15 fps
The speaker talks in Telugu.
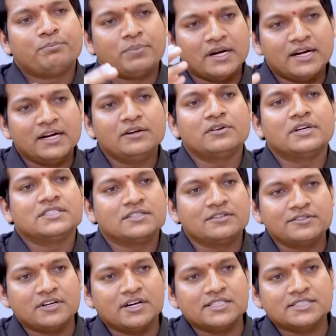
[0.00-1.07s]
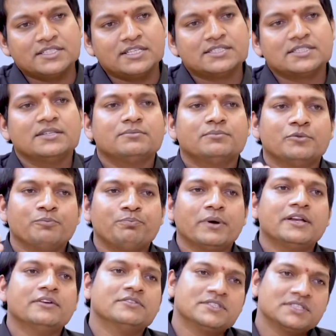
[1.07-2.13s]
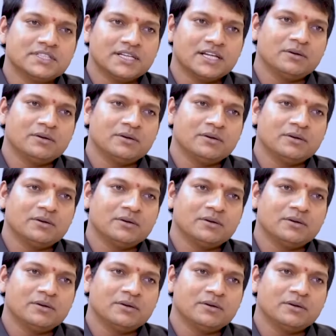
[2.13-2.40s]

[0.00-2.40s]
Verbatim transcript: పన్నెండు రిజర్వ్డ్ కాన్స్టిట్యున్సీ ముప్పై నుంచి